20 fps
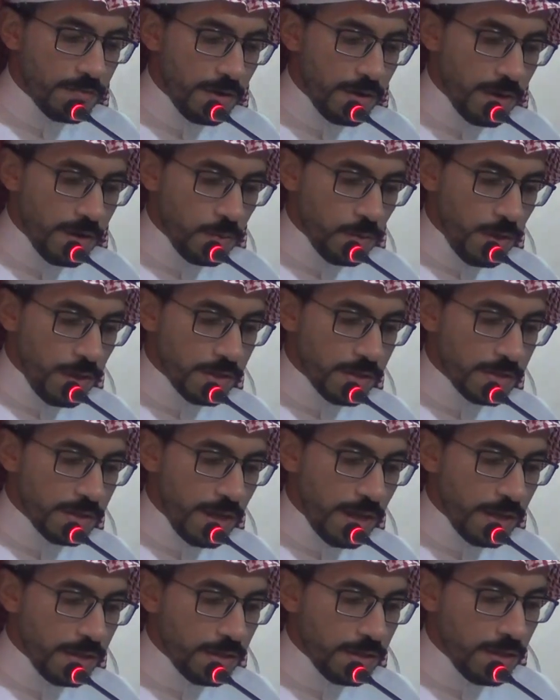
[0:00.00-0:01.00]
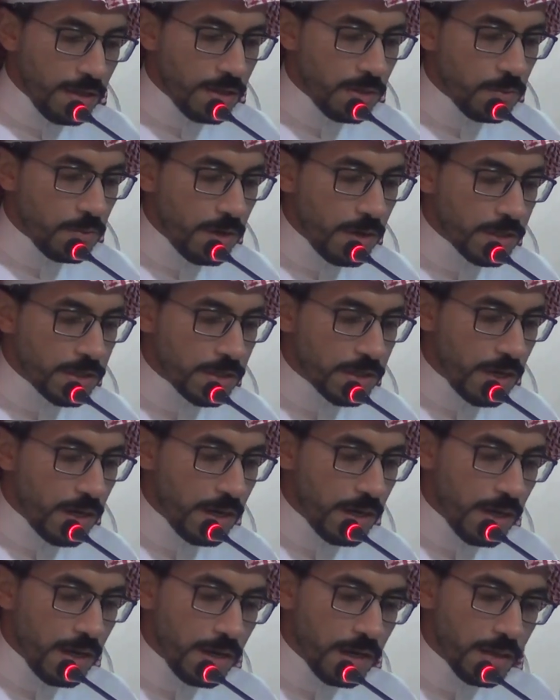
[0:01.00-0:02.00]
فالالوان تتحدث
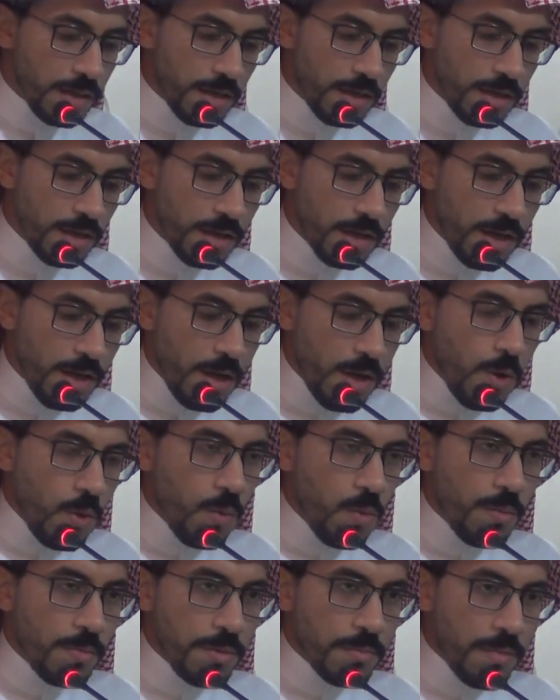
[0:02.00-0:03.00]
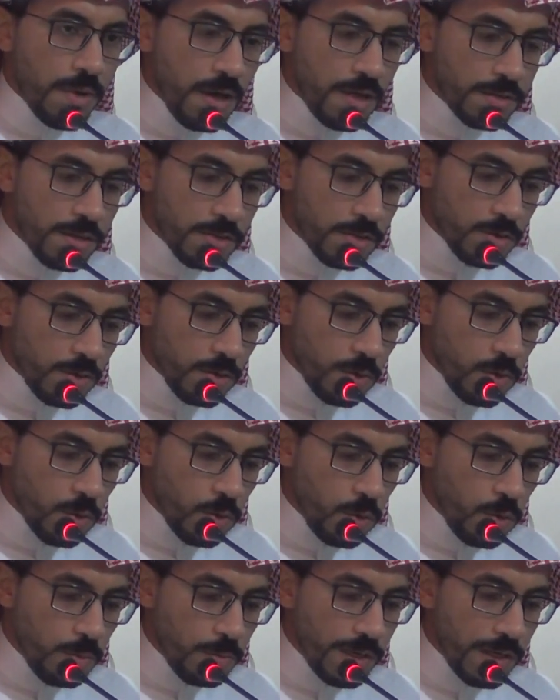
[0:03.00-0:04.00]
والاشكال ايضا وبما
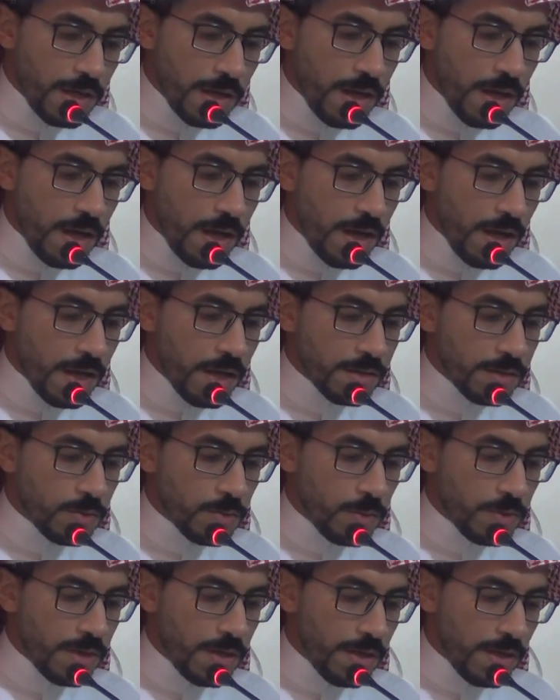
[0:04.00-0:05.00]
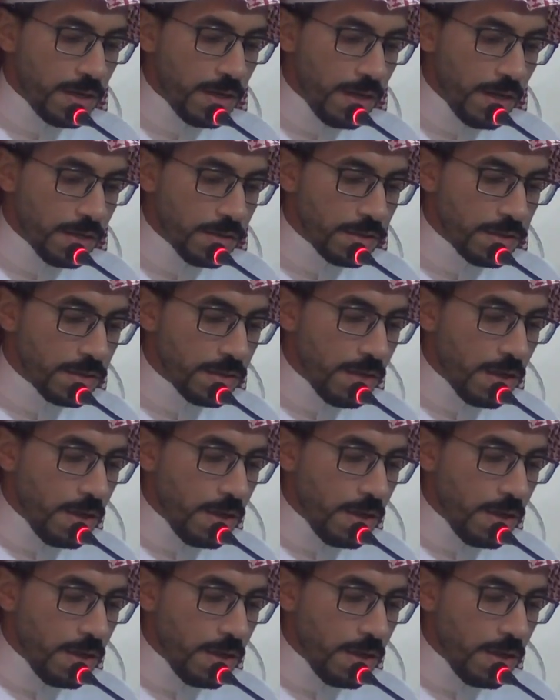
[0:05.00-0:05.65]
تتركه من ايحاءات ودلالات